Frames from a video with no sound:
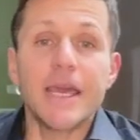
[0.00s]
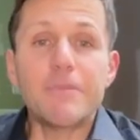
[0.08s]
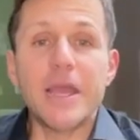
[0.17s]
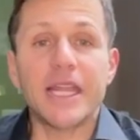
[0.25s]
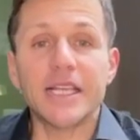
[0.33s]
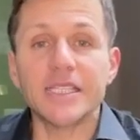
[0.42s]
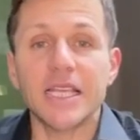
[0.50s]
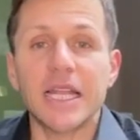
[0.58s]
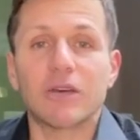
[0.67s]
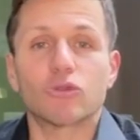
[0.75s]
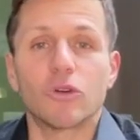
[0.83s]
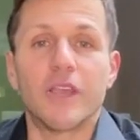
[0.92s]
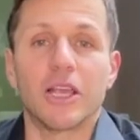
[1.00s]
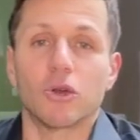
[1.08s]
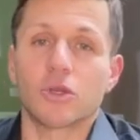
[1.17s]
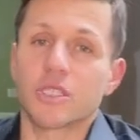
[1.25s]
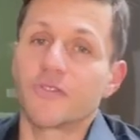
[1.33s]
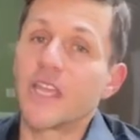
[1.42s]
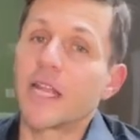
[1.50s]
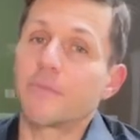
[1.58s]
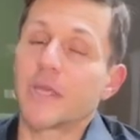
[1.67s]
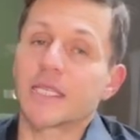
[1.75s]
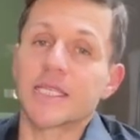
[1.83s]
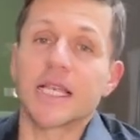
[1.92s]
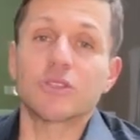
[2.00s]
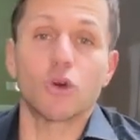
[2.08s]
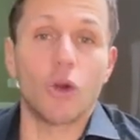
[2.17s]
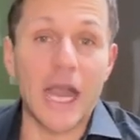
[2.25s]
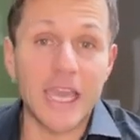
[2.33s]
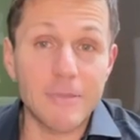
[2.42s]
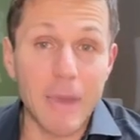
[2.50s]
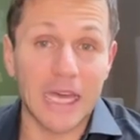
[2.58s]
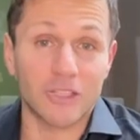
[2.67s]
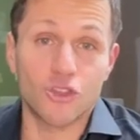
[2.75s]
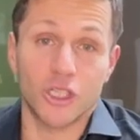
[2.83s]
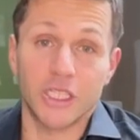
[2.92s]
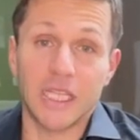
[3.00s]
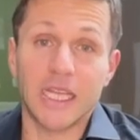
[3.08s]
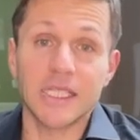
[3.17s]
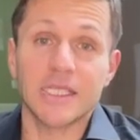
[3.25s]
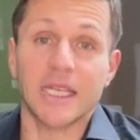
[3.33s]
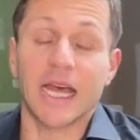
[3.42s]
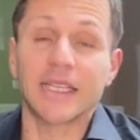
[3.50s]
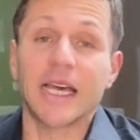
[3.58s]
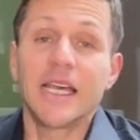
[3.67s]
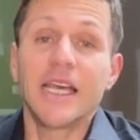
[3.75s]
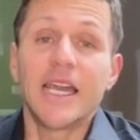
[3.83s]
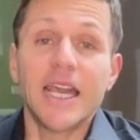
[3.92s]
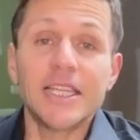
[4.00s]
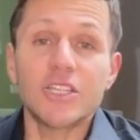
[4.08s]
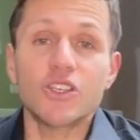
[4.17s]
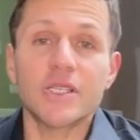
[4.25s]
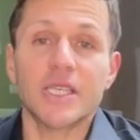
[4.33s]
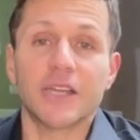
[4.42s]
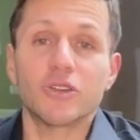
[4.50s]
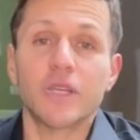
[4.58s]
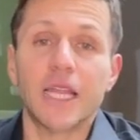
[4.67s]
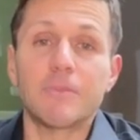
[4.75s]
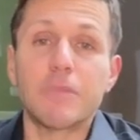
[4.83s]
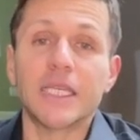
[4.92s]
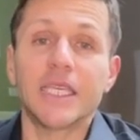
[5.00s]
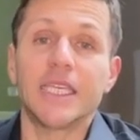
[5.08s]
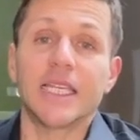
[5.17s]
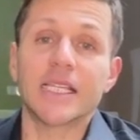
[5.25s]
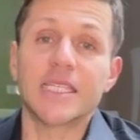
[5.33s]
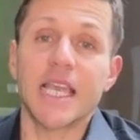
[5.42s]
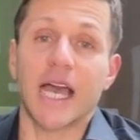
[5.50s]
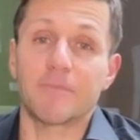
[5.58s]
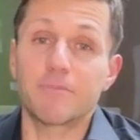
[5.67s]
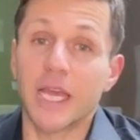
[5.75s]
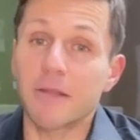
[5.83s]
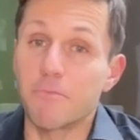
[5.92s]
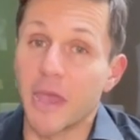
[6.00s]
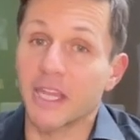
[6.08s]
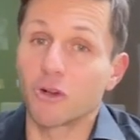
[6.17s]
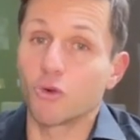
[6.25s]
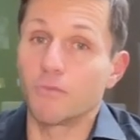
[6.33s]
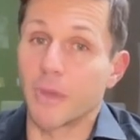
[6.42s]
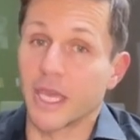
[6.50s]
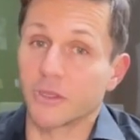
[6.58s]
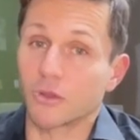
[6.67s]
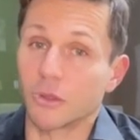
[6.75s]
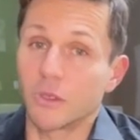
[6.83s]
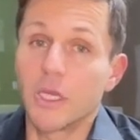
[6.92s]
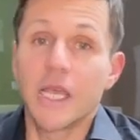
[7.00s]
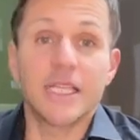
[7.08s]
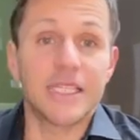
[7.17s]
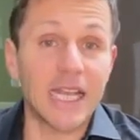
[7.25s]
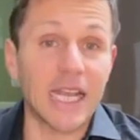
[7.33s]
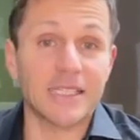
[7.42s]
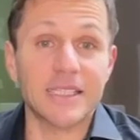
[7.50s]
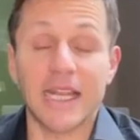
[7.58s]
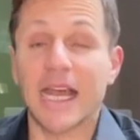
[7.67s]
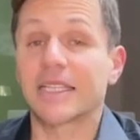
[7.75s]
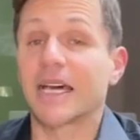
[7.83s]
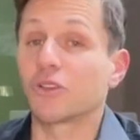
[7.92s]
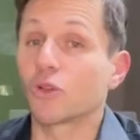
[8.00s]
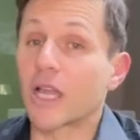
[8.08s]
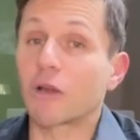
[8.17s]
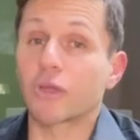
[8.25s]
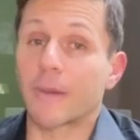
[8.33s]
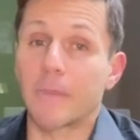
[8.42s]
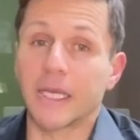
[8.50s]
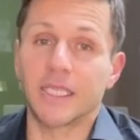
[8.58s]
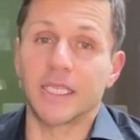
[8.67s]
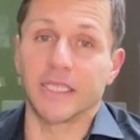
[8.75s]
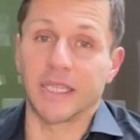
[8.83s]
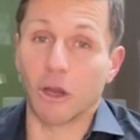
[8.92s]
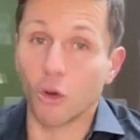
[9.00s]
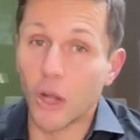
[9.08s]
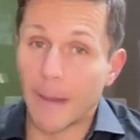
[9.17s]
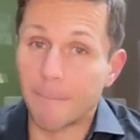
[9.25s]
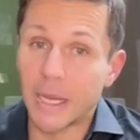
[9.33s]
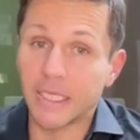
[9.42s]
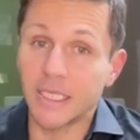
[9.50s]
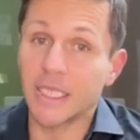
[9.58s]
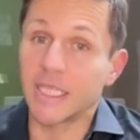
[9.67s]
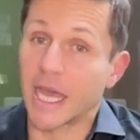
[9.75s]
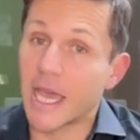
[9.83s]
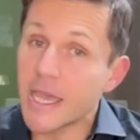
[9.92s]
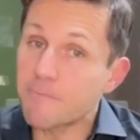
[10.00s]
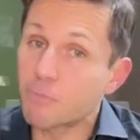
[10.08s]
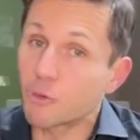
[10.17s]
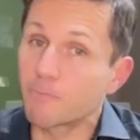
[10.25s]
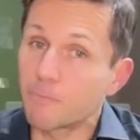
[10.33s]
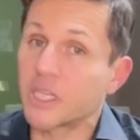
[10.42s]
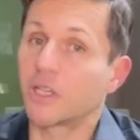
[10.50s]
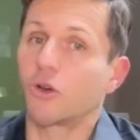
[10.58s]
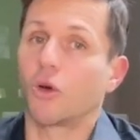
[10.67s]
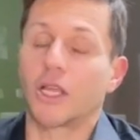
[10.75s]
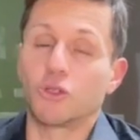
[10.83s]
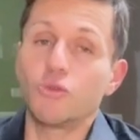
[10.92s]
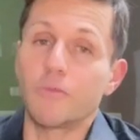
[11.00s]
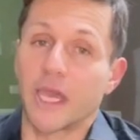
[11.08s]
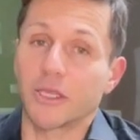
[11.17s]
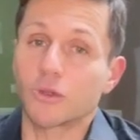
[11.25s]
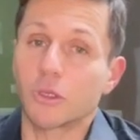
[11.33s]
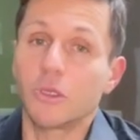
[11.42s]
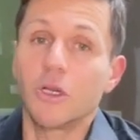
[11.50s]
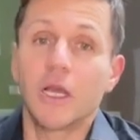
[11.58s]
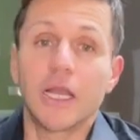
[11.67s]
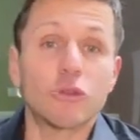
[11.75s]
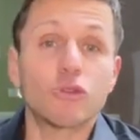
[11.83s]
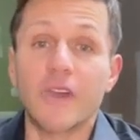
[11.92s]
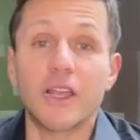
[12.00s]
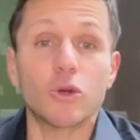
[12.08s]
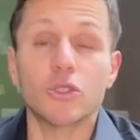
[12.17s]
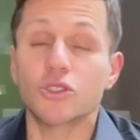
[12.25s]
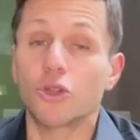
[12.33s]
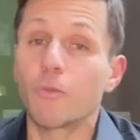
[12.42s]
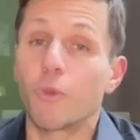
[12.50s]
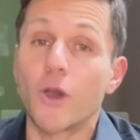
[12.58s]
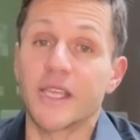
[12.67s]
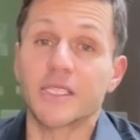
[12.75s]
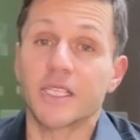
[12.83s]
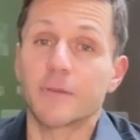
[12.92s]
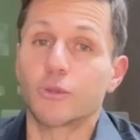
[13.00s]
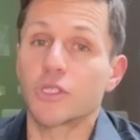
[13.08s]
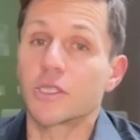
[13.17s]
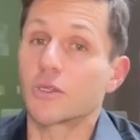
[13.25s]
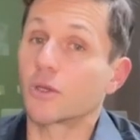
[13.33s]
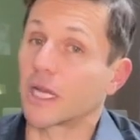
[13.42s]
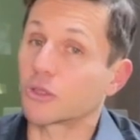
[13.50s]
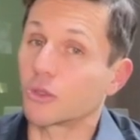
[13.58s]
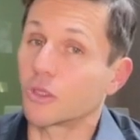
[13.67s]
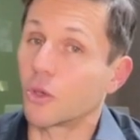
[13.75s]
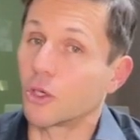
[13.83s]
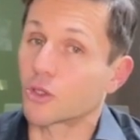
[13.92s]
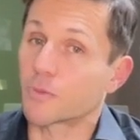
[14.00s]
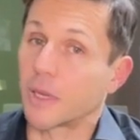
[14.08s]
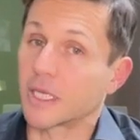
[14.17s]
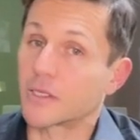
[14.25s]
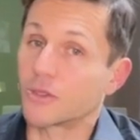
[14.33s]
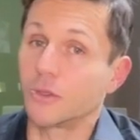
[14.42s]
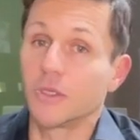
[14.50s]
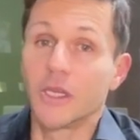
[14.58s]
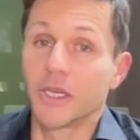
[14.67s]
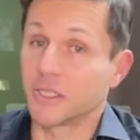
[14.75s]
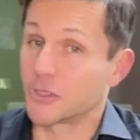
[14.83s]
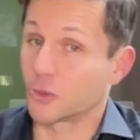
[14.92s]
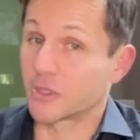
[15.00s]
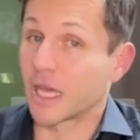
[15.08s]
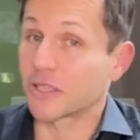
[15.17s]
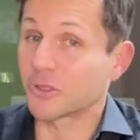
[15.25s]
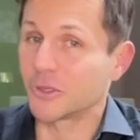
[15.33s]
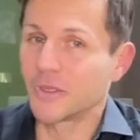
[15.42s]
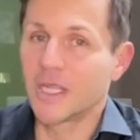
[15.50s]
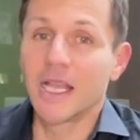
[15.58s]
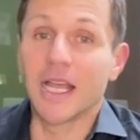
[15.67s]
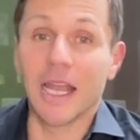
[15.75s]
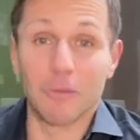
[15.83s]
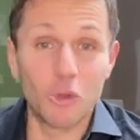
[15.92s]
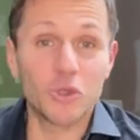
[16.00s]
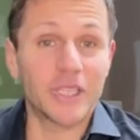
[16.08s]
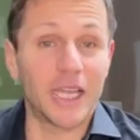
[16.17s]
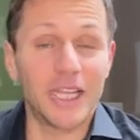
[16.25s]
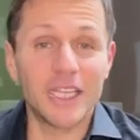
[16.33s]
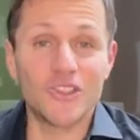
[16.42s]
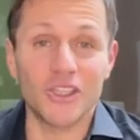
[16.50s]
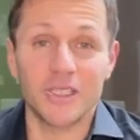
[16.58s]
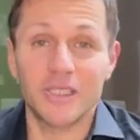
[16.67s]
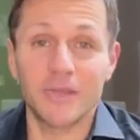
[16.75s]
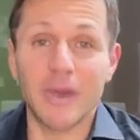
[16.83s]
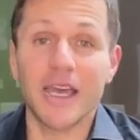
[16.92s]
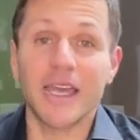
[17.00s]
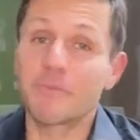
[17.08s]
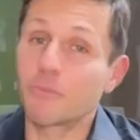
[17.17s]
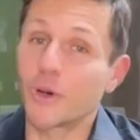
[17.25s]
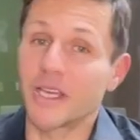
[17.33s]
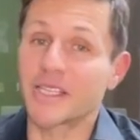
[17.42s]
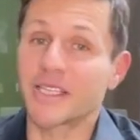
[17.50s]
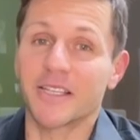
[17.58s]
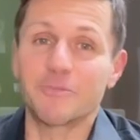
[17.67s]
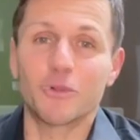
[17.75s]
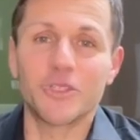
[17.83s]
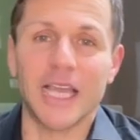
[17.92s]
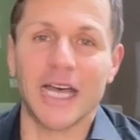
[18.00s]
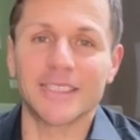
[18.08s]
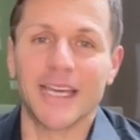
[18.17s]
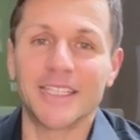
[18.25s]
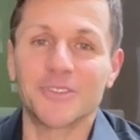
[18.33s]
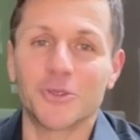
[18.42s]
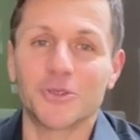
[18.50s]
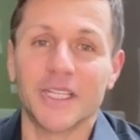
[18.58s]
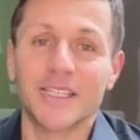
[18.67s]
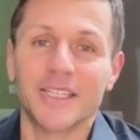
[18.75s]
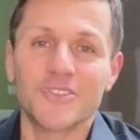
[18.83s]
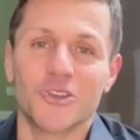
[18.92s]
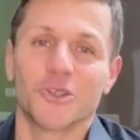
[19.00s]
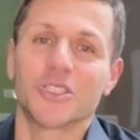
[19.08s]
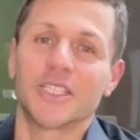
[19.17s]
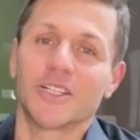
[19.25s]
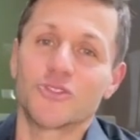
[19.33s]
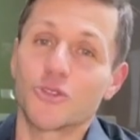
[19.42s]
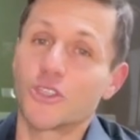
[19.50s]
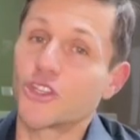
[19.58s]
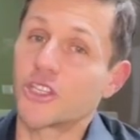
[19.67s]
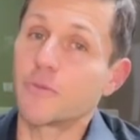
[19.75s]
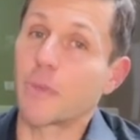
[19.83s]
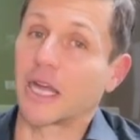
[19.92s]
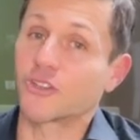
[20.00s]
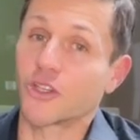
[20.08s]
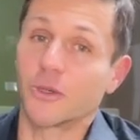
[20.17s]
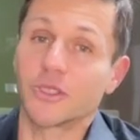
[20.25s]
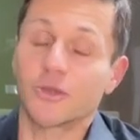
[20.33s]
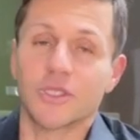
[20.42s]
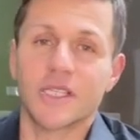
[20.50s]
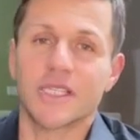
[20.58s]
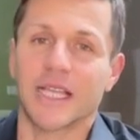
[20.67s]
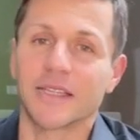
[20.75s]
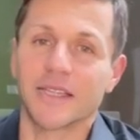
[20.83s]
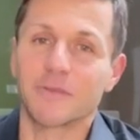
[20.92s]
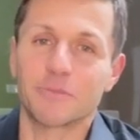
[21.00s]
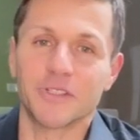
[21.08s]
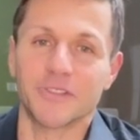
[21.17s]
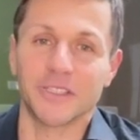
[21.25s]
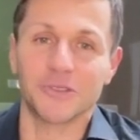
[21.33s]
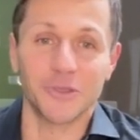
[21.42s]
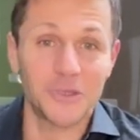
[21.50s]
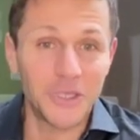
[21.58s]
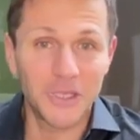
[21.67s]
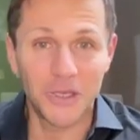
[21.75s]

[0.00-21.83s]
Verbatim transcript: Ebbene, se l'autovelox viene piazzato ai margini della strada è necessario che la banchina sia ampia almeno un metro. Se la strada non ha una banchina o la banchina è più piccola di un metro, l'autovelox non può essere posizionato in quello spazio. Risultato? La multa è legittima e può essere impugnata entro 30 giorni giorni al giudice di pace o entro 60 al prefetto.